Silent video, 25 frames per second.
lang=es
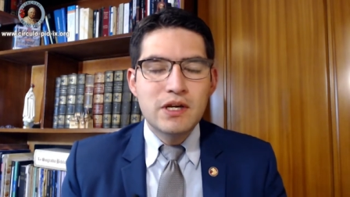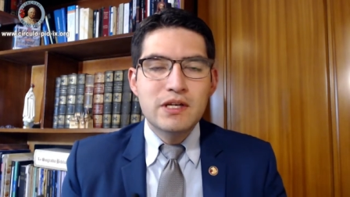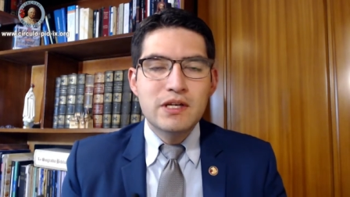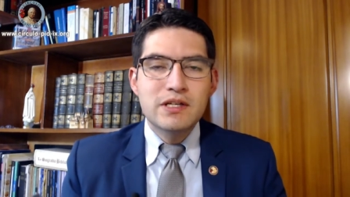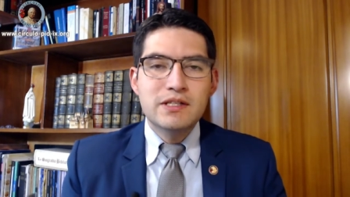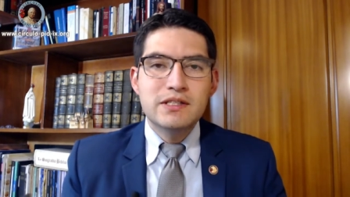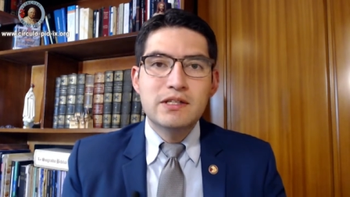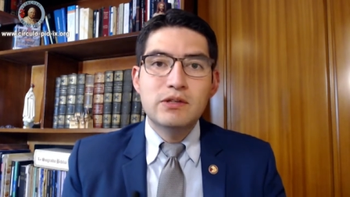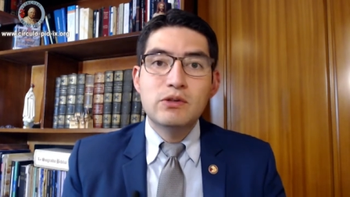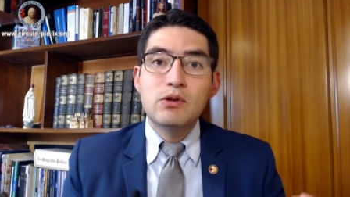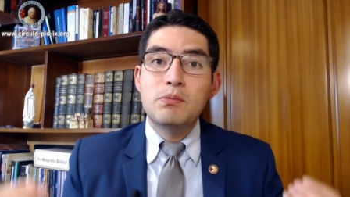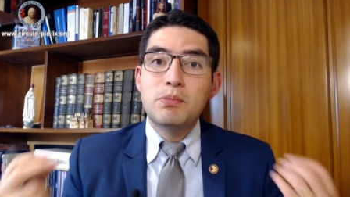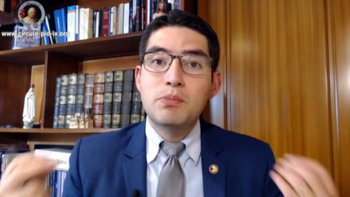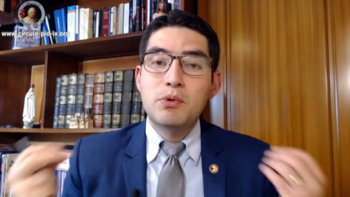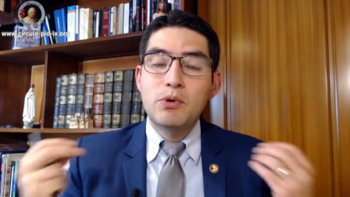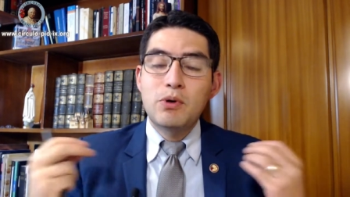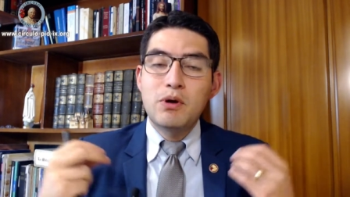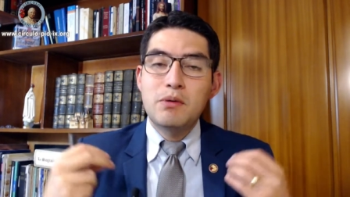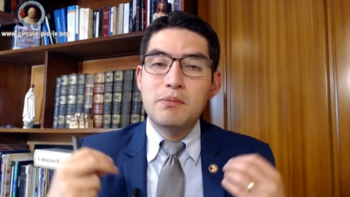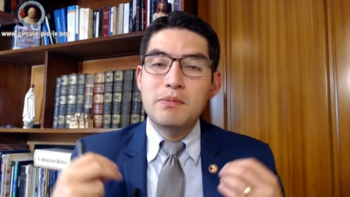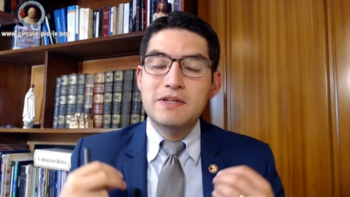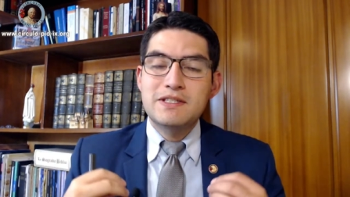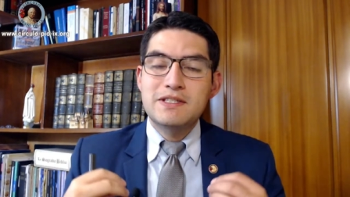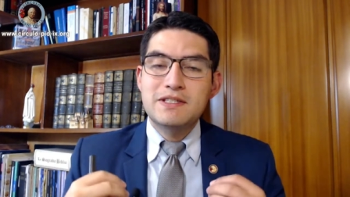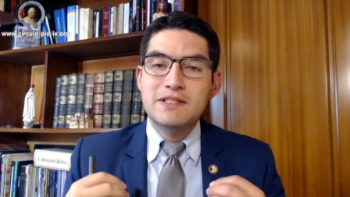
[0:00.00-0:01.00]
sino el
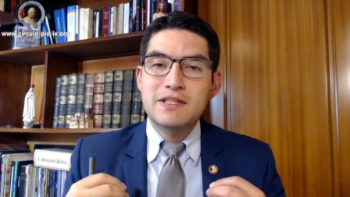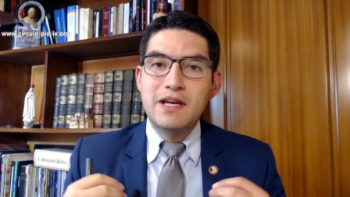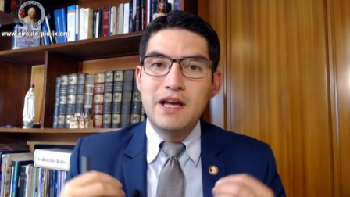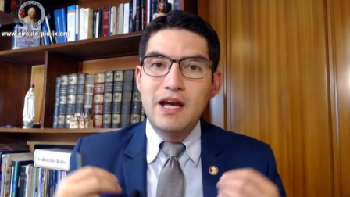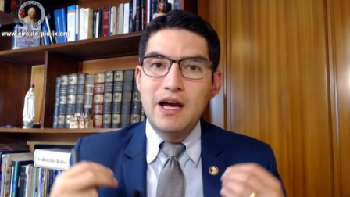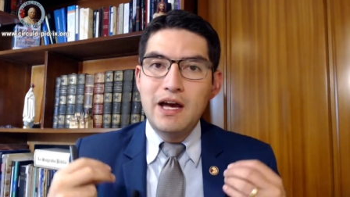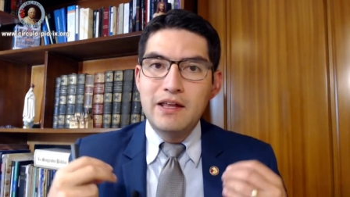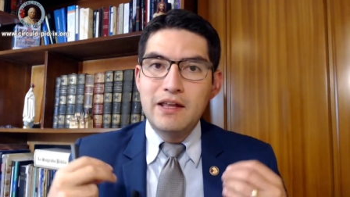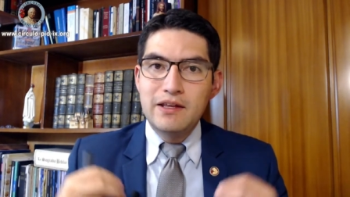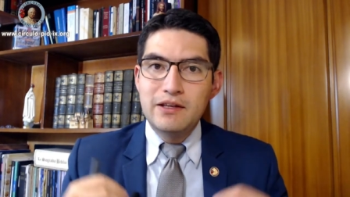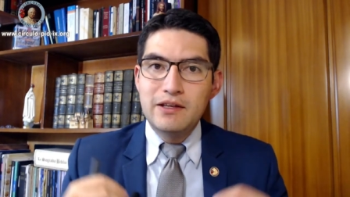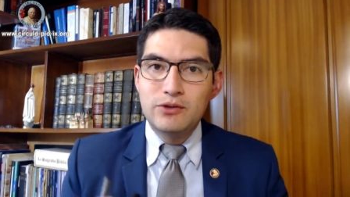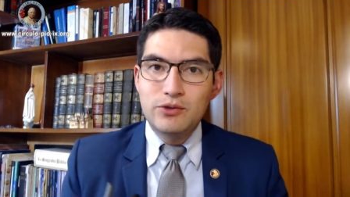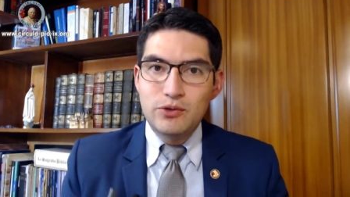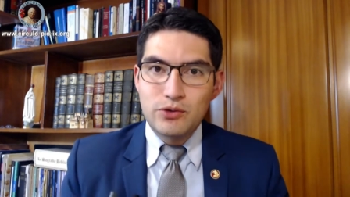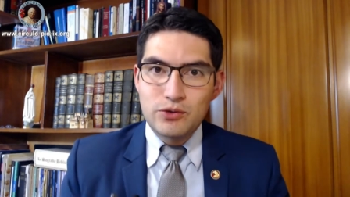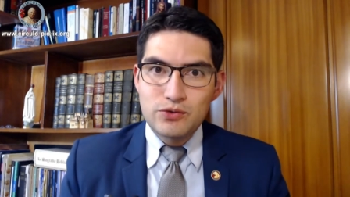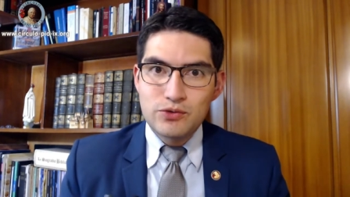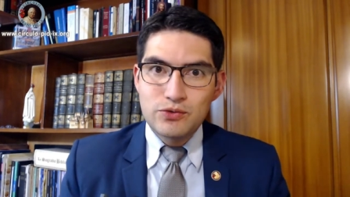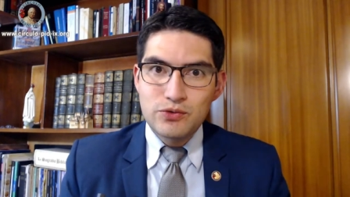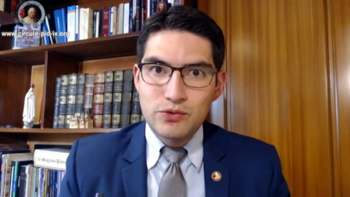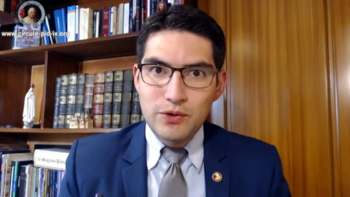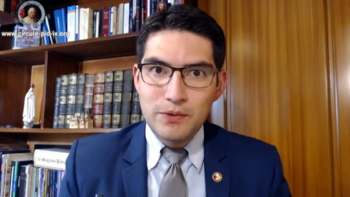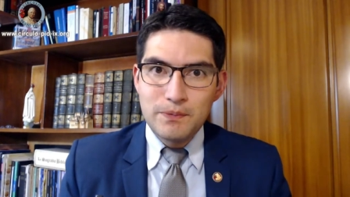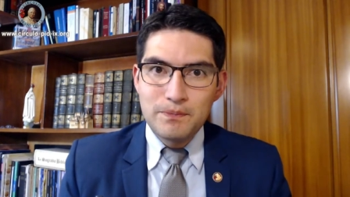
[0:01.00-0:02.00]
problema esté adentro
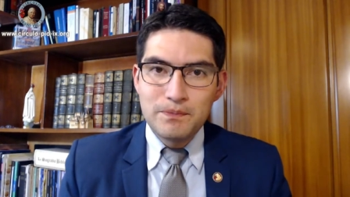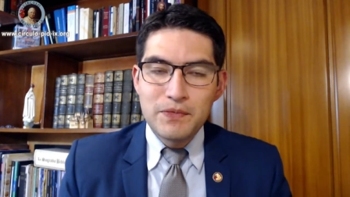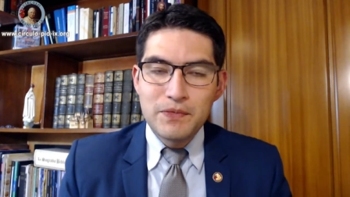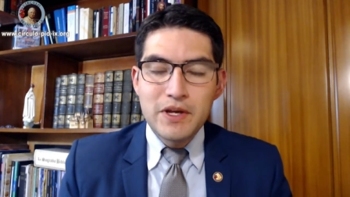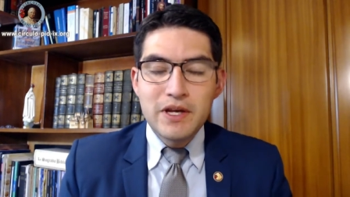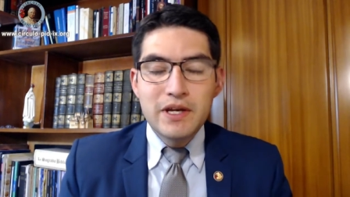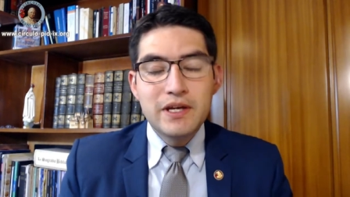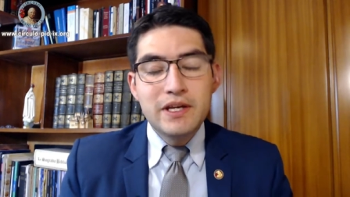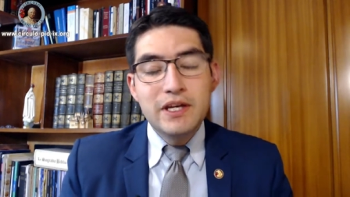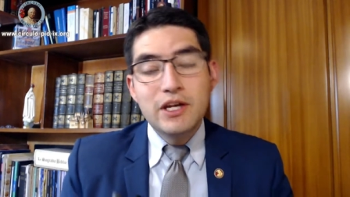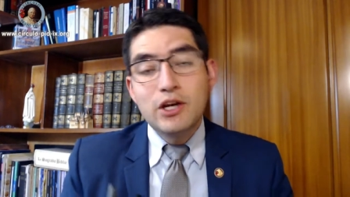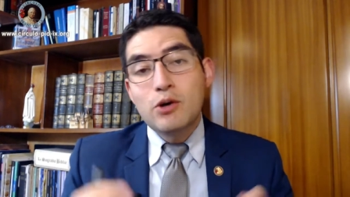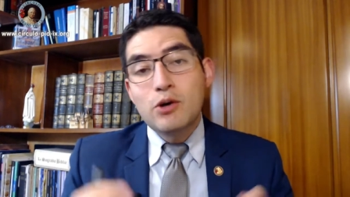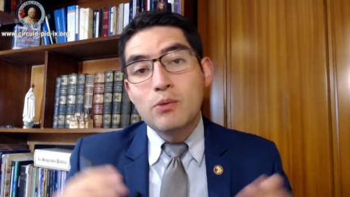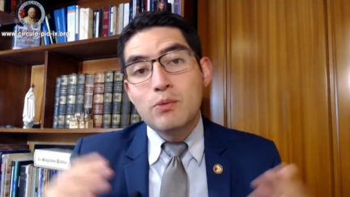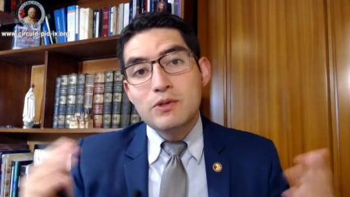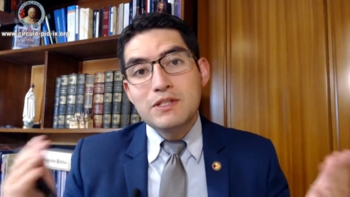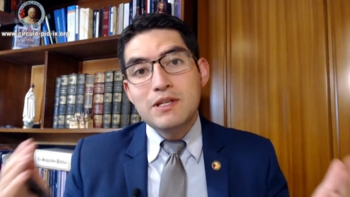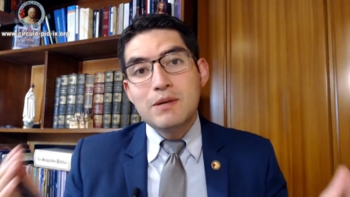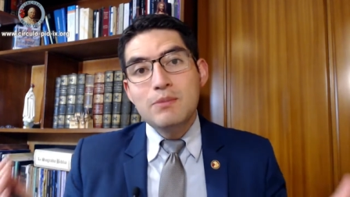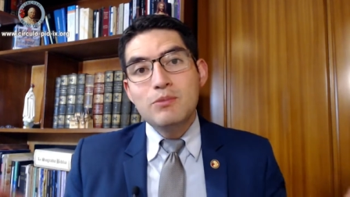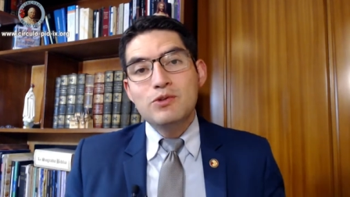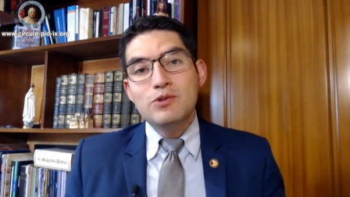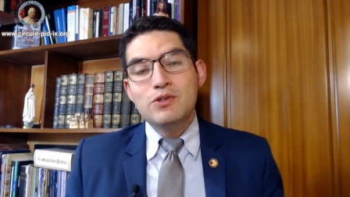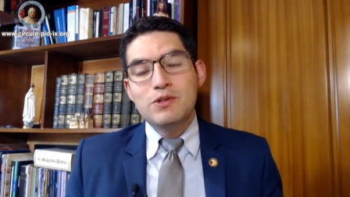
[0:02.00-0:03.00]
suyo. Y como
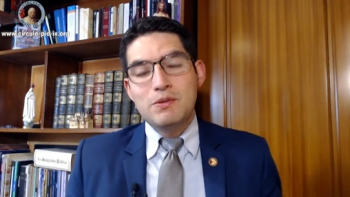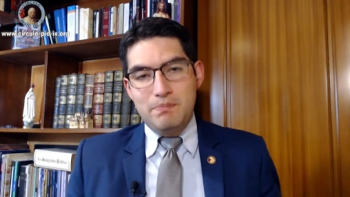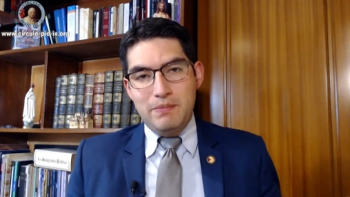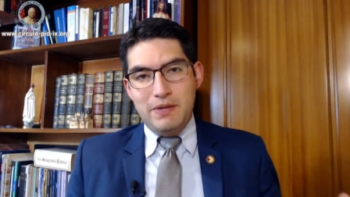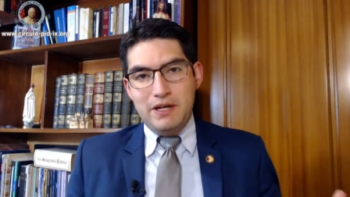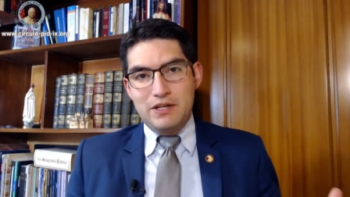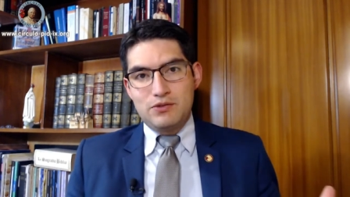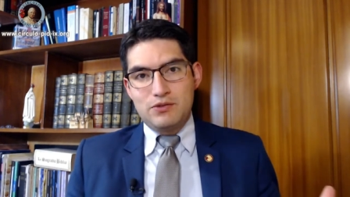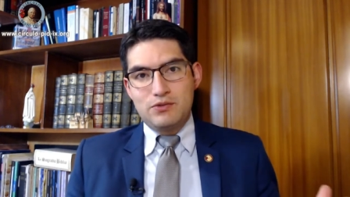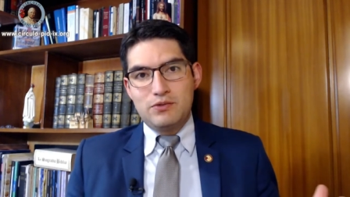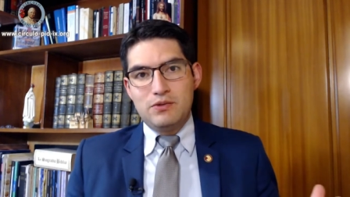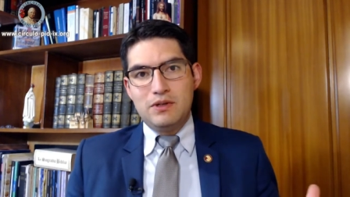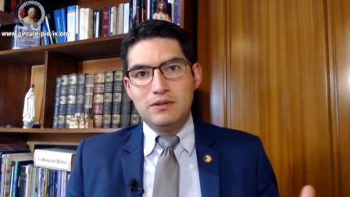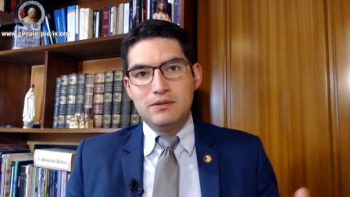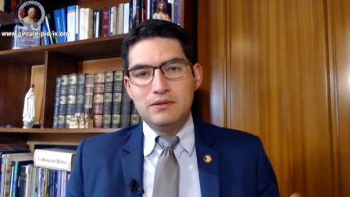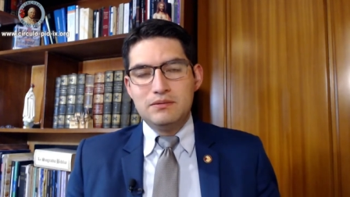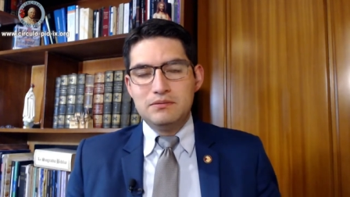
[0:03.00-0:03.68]
estamos en Pascua,